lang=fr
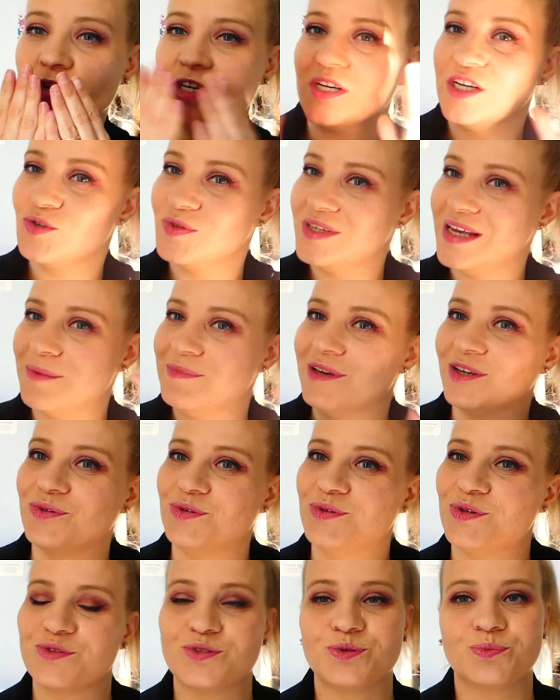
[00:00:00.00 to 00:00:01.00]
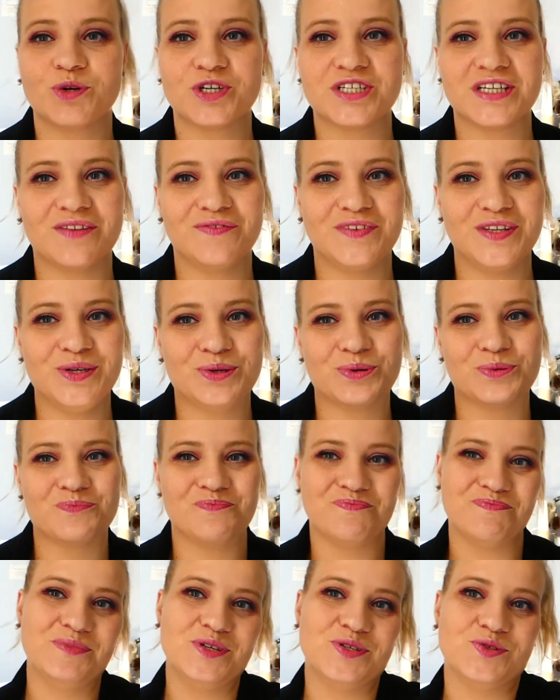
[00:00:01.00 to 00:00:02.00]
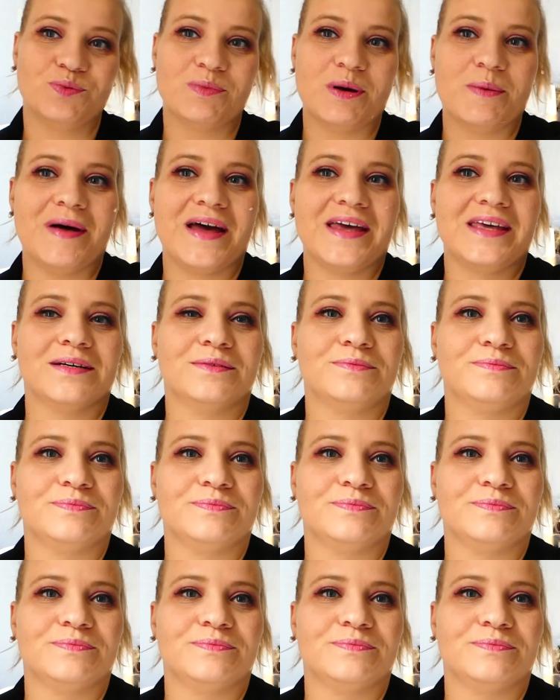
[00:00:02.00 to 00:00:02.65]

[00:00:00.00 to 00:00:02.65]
Et je vous dis à bientôt dans une prochaine vidéo. Bisous, bye bye.